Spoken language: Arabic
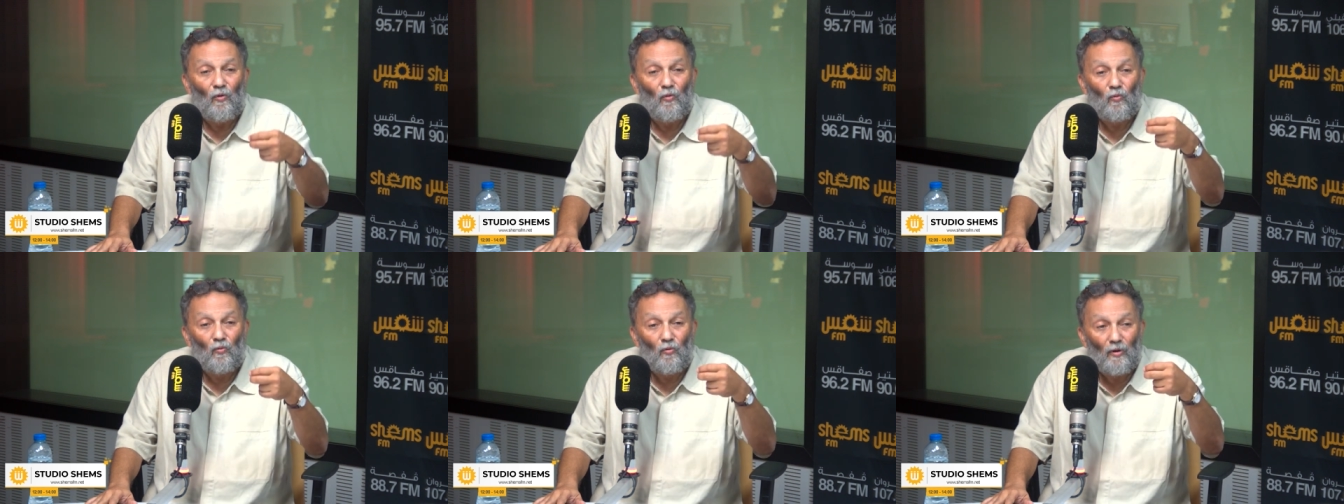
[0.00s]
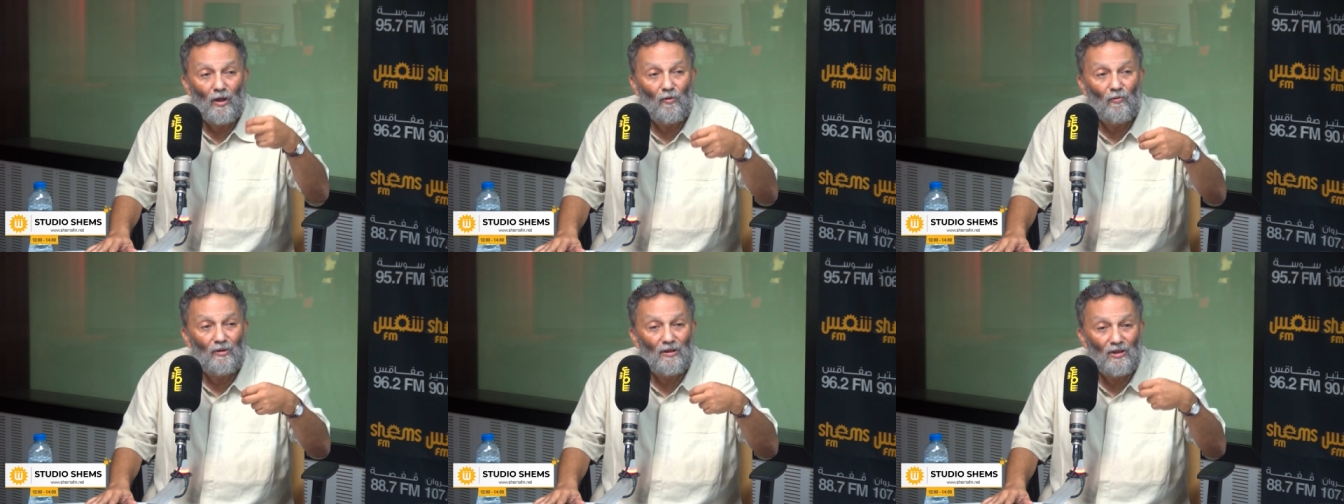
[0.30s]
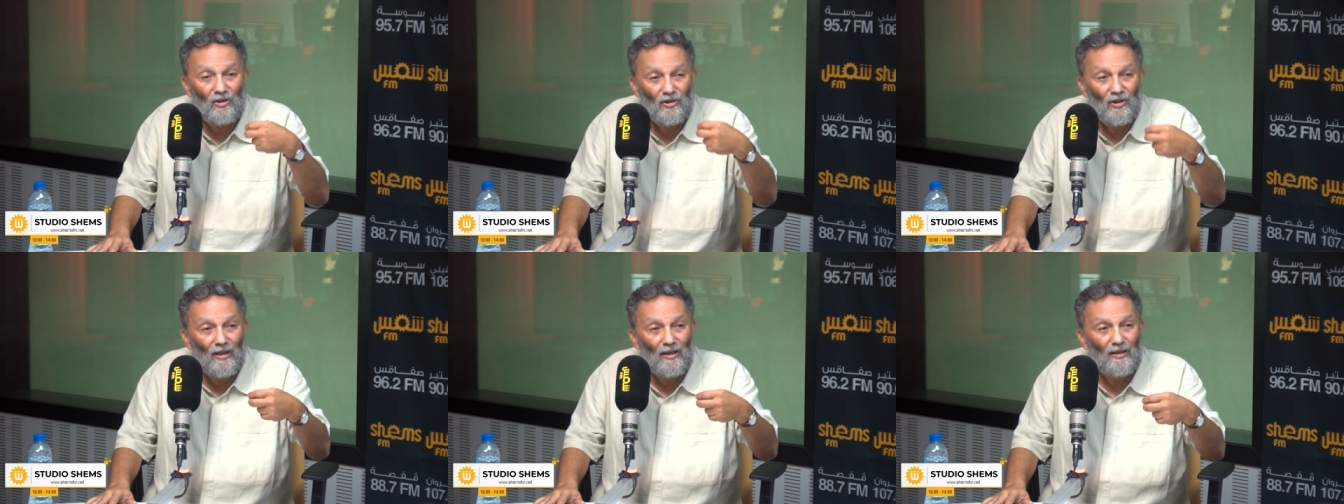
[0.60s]
وراو
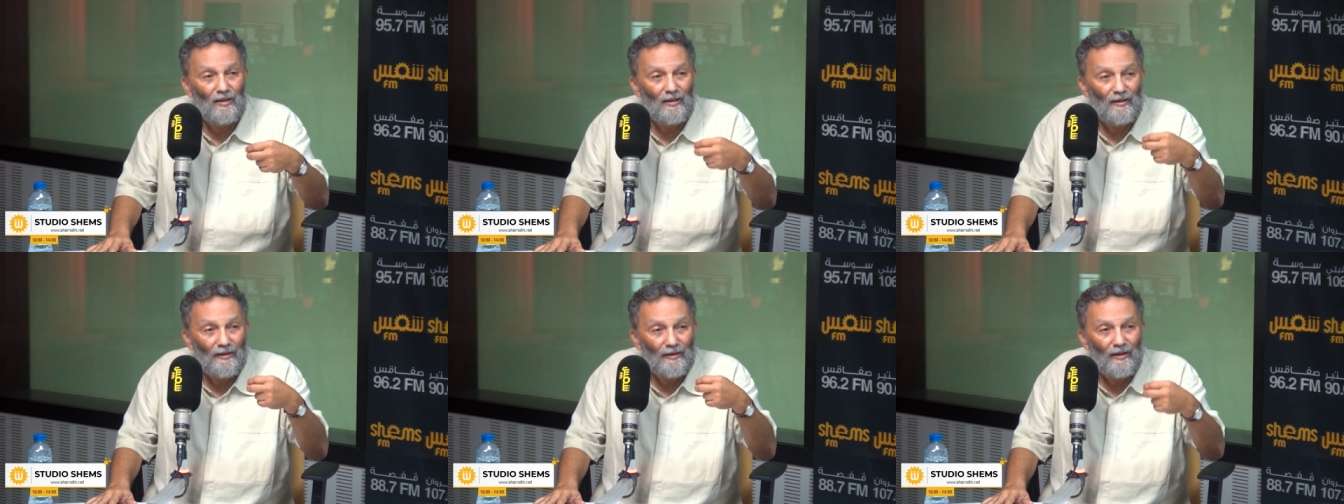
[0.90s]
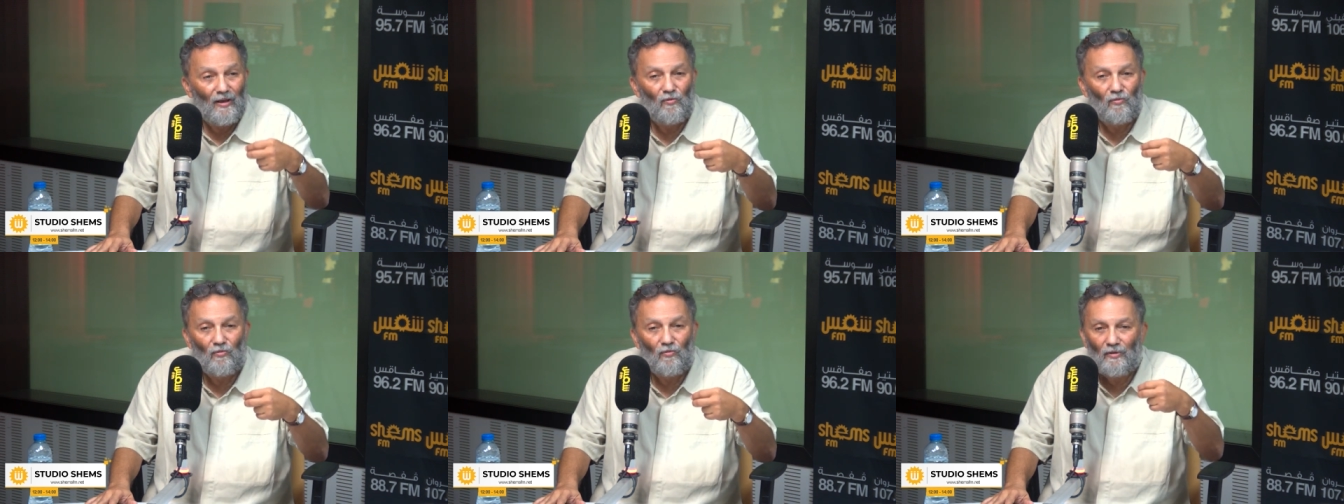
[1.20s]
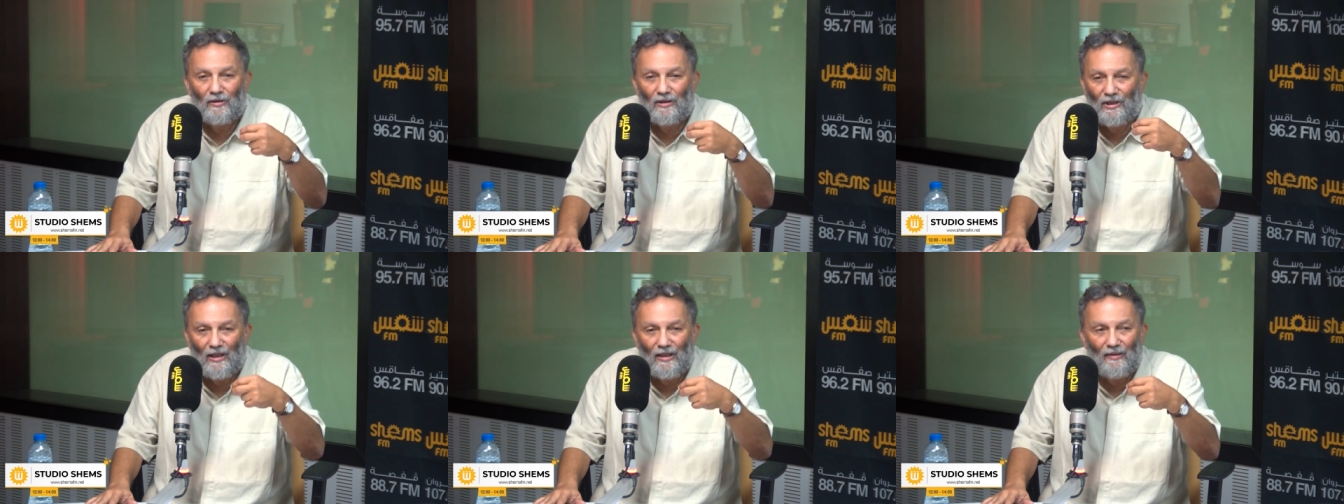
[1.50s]
اللي جاي راو
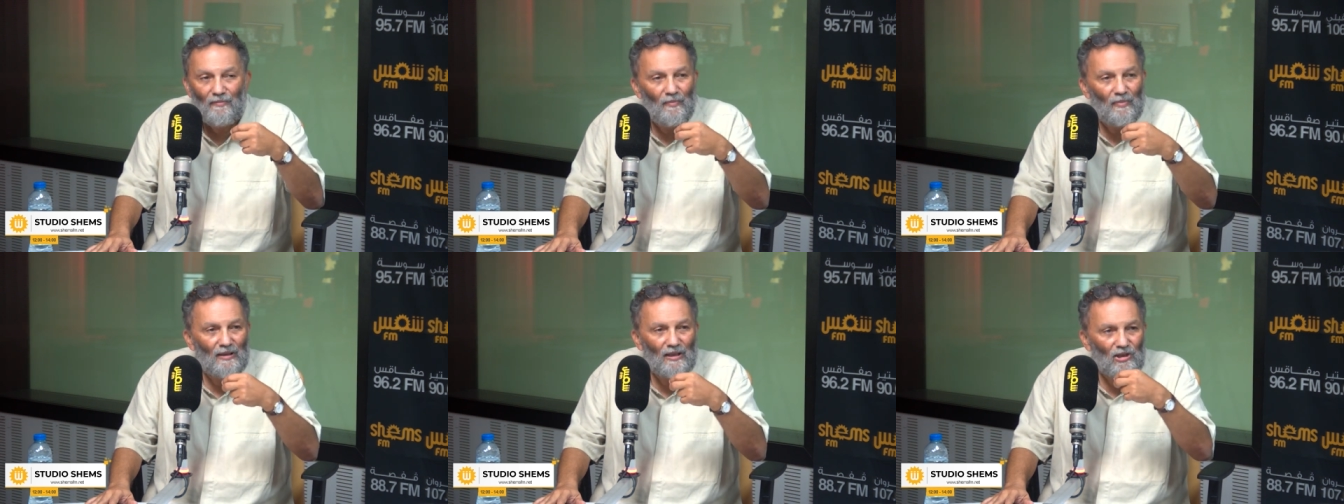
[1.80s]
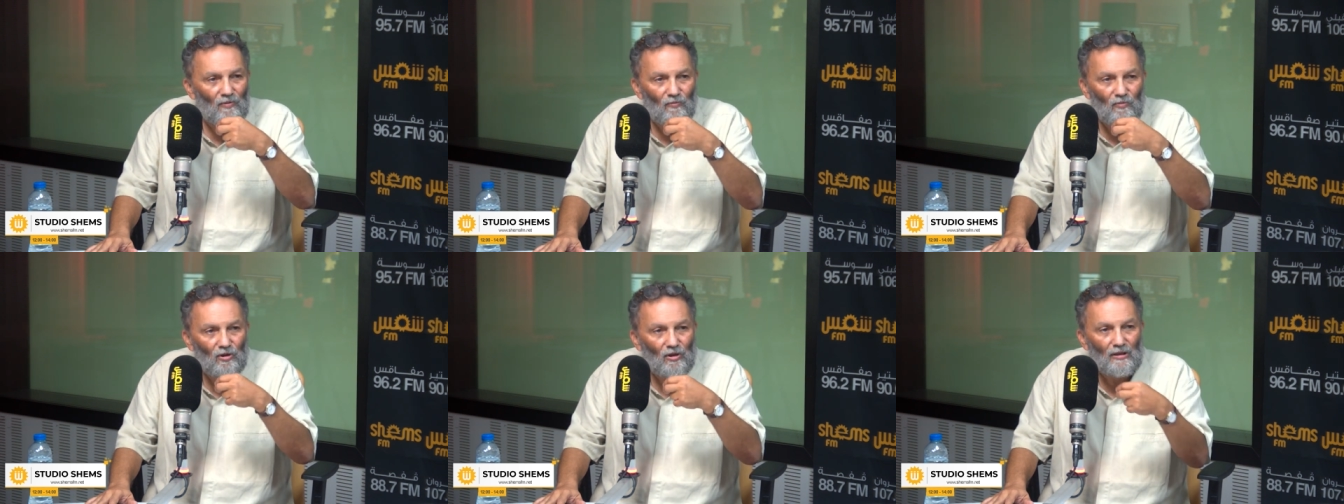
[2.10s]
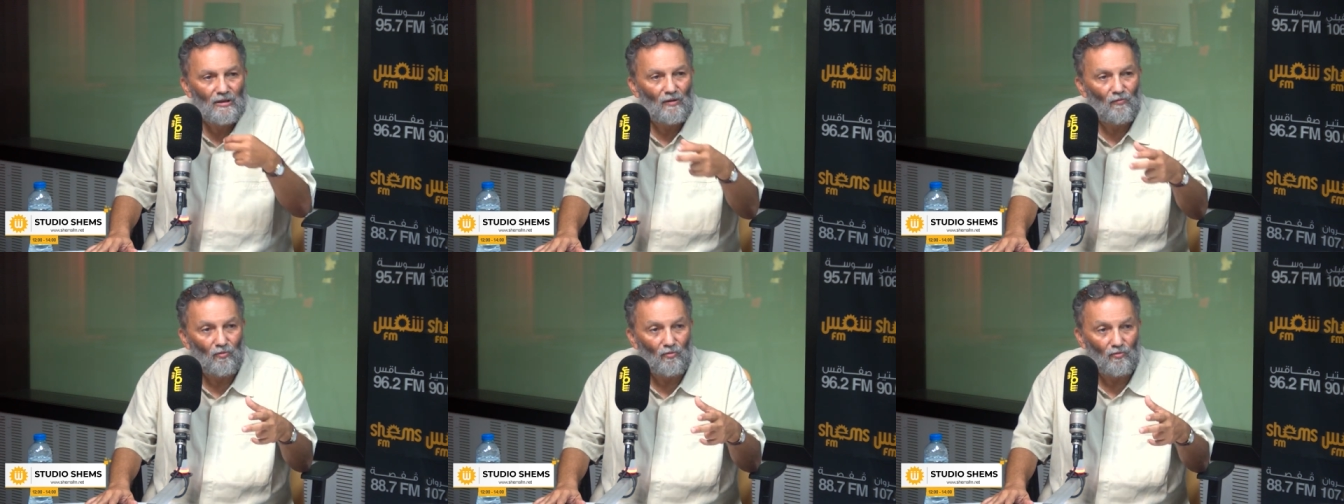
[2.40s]
شيء ما تنجمش
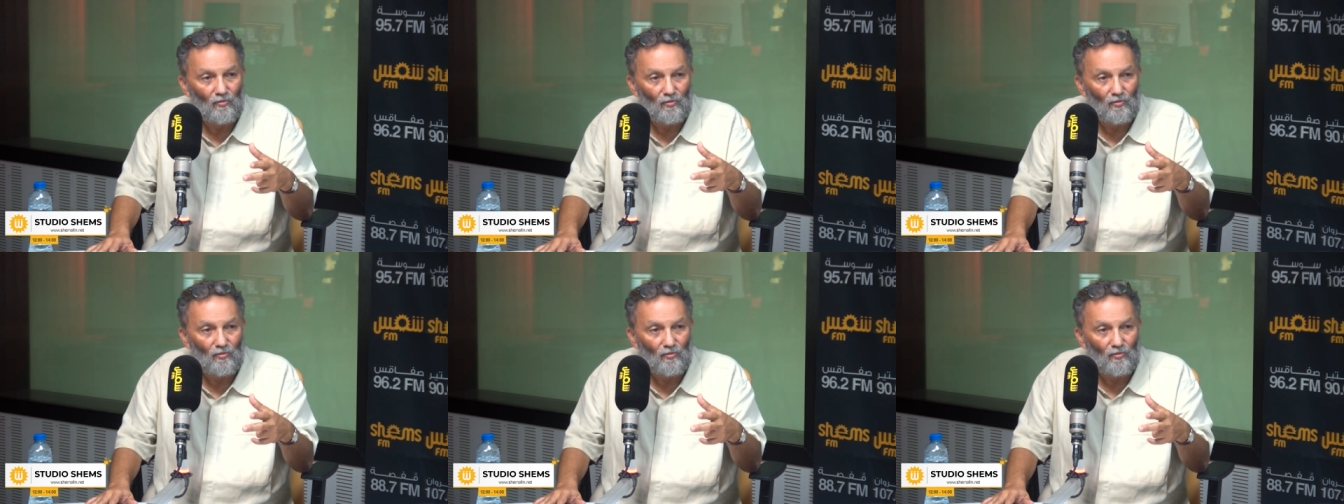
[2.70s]
تصوروه